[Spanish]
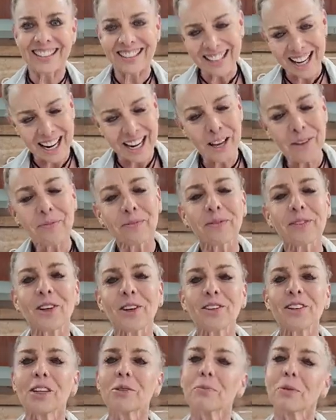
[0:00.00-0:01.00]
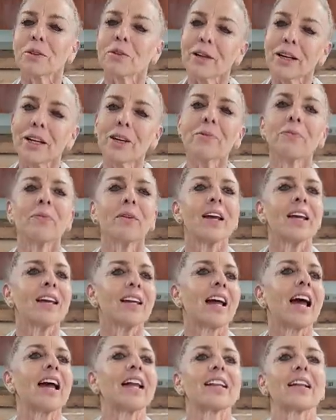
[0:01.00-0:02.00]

¿Sale? Entonces, pues bueno, eh,